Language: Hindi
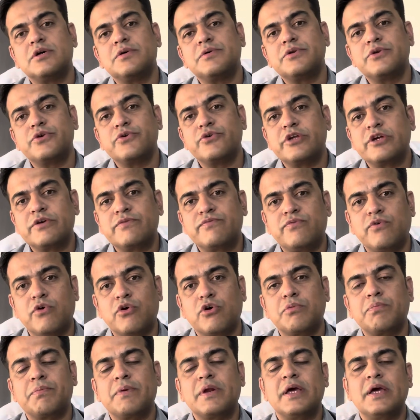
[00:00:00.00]
ड्यूरिंग
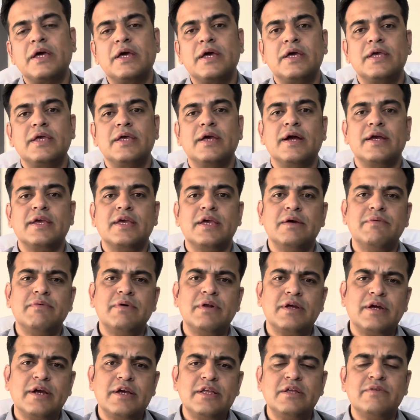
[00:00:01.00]
फोर प्ले या
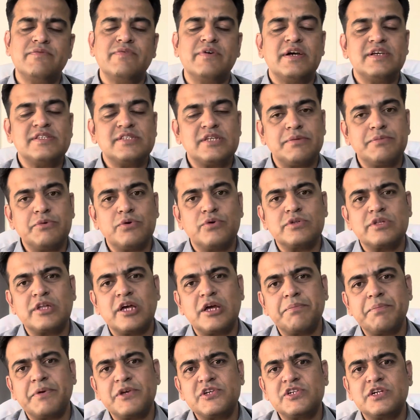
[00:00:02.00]
केवल कई दफा ऐसा भी होता
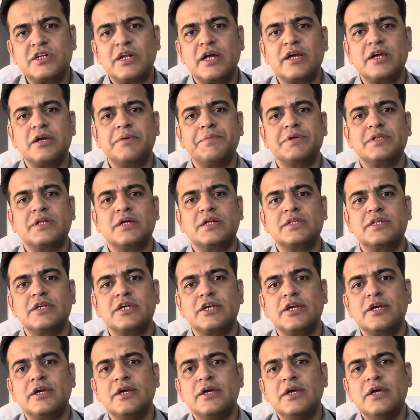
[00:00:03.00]
है पेशेंट आके बताते
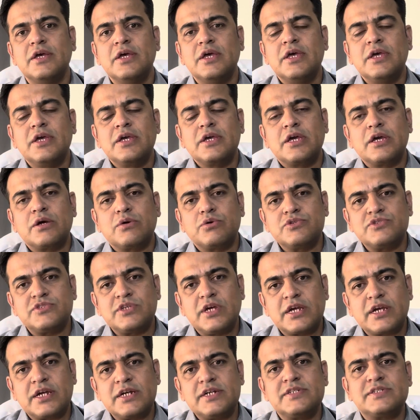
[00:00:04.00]
हैं कि कुछ
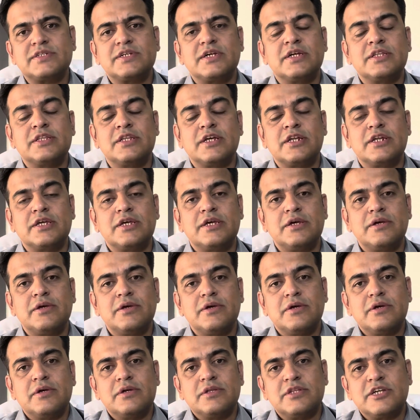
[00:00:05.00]
सेकेंड्स के अंदर ही
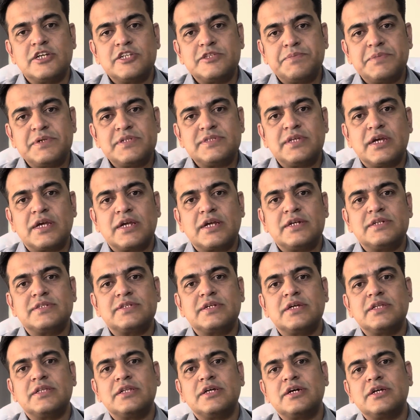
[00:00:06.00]
दस बीस सेकेंड्स
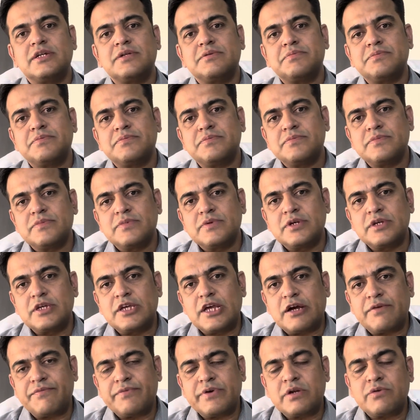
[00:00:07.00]
के अंदर
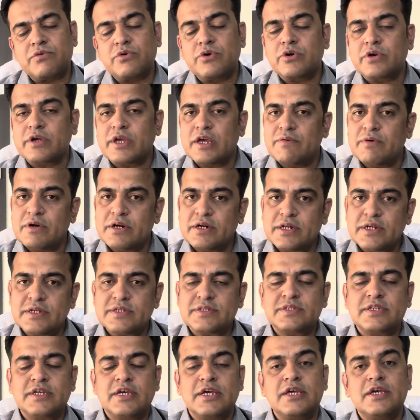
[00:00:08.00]
या फिर वो केवल टच
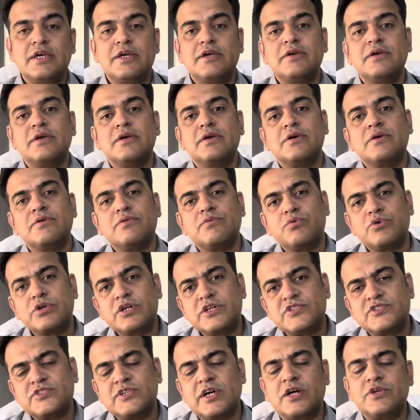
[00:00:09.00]
से ही वो
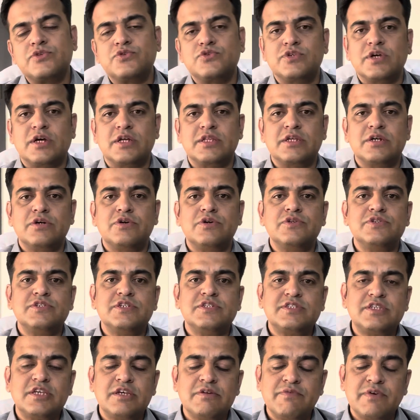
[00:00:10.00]
डिस्चार्ज हो जाते हैं और
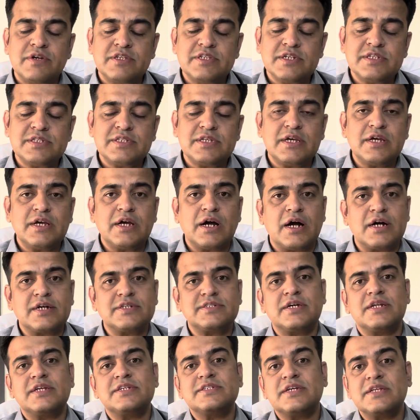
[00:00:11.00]
जिसकी वजह से
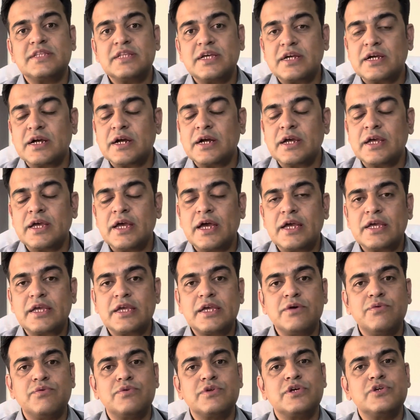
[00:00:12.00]
अक्सर ऐसा देखा गया है
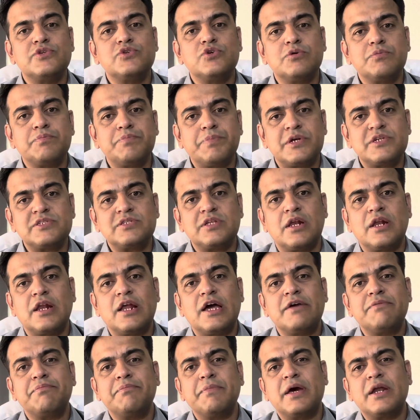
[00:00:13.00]
कि उनकी जो पर्सनल
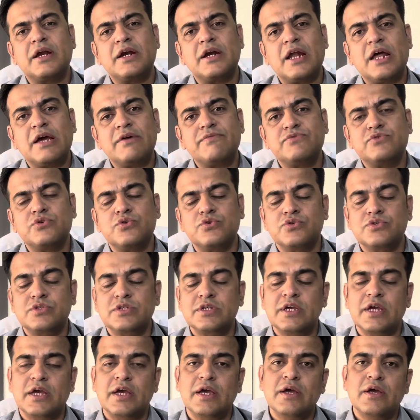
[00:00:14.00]
लाइफ मैरिड लाइफ जो
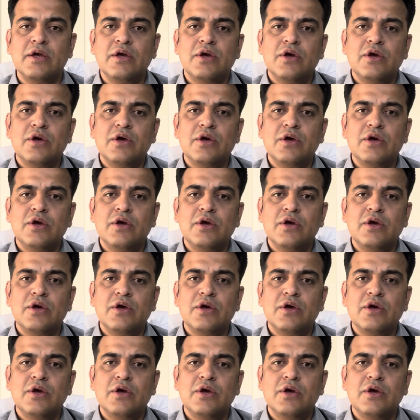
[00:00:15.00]
होती है